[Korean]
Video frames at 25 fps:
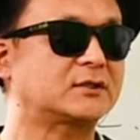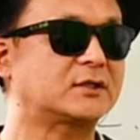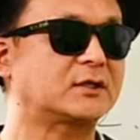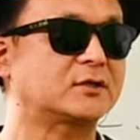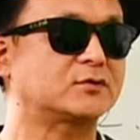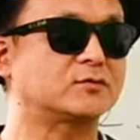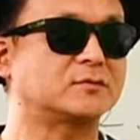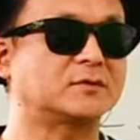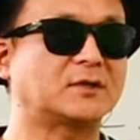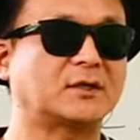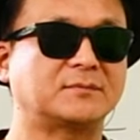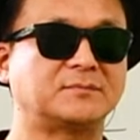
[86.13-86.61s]

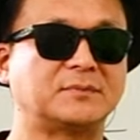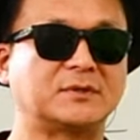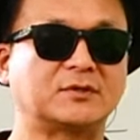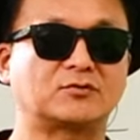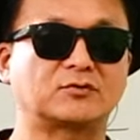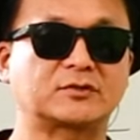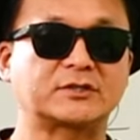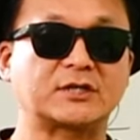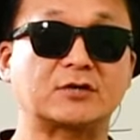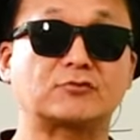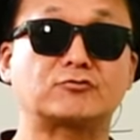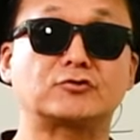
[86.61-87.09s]
때도 이제 미국
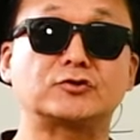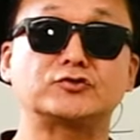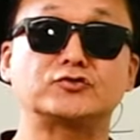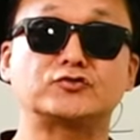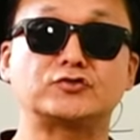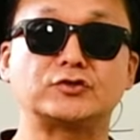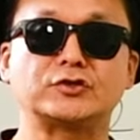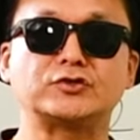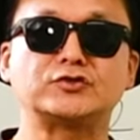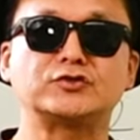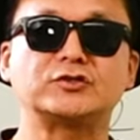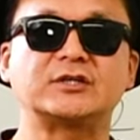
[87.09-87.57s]
채권
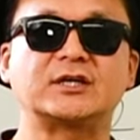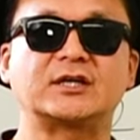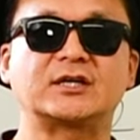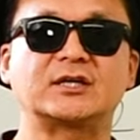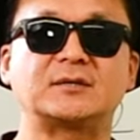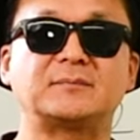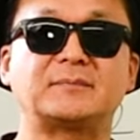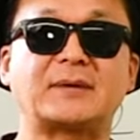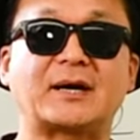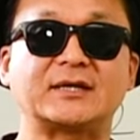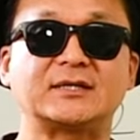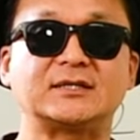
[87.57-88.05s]
수익률
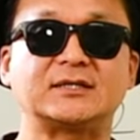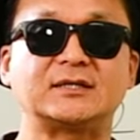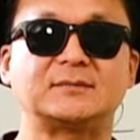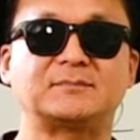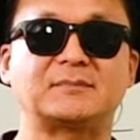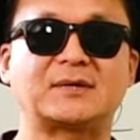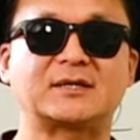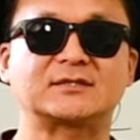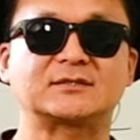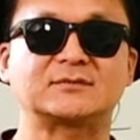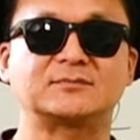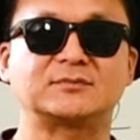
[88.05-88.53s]
얘기를 많이
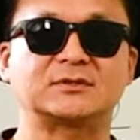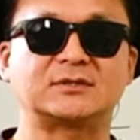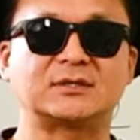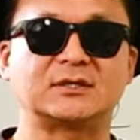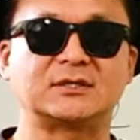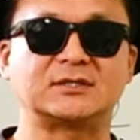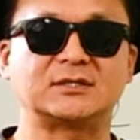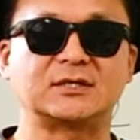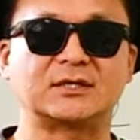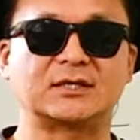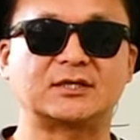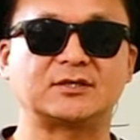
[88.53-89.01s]
말씀을
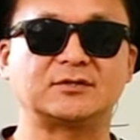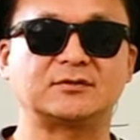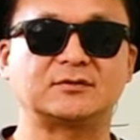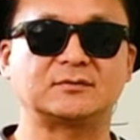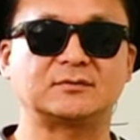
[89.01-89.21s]
드리잖아요.